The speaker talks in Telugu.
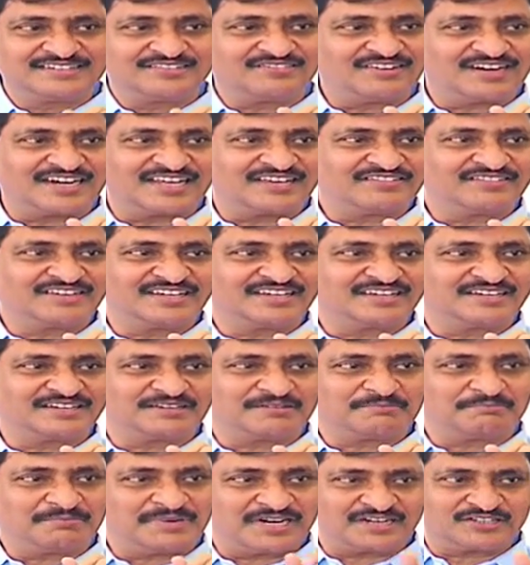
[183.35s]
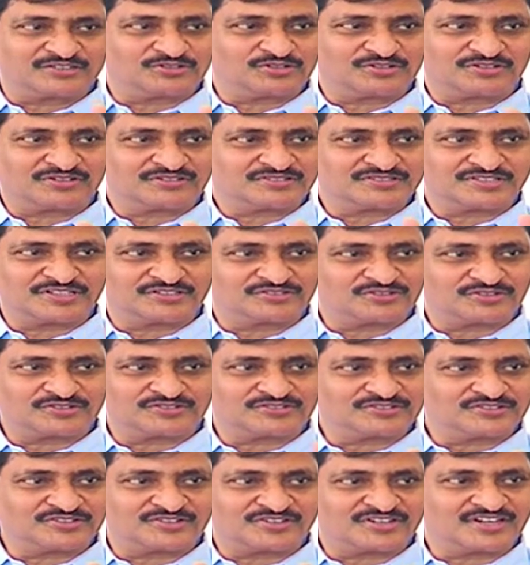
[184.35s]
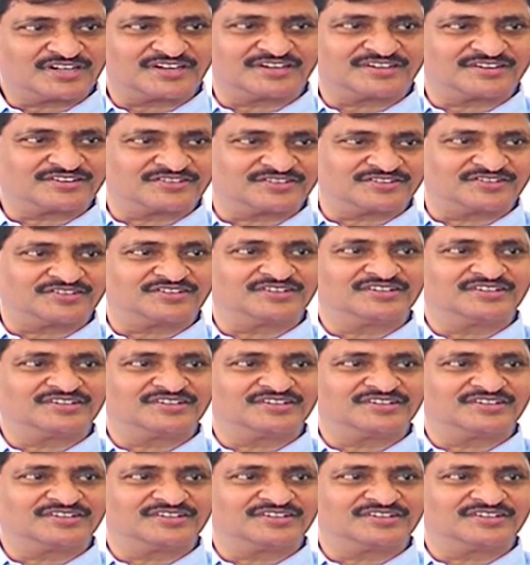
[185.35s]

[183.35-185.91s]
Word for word: వాళ్ళు ఏమి పగతోటో శత్రుత్వంతోటో అనరు